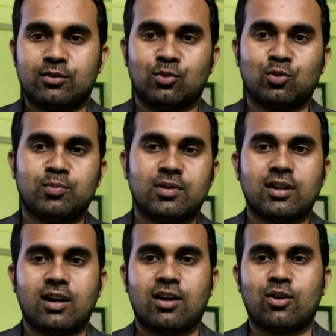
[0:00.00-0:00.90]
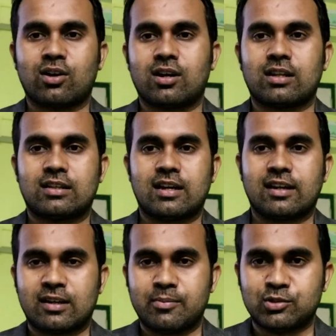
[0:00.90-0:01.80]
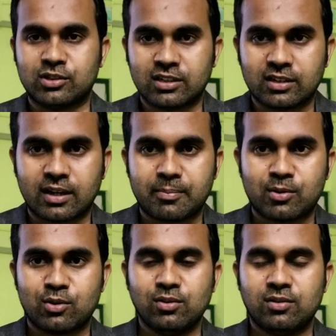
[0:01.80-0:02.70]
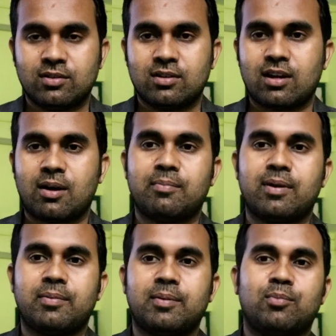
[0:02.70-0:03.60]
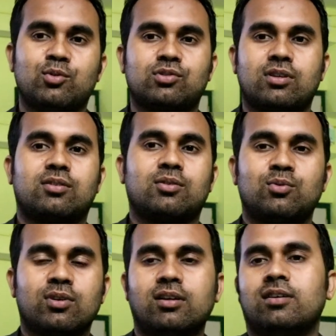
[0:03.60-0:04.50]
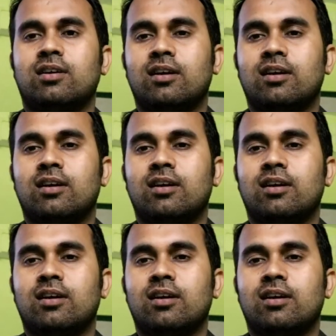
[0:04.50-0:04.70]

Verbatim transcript: यूट्यूब ने अनलॉक कर दिया है कम्युनिटी टैब को अब मैं भी पोस्ट कर सकूँगा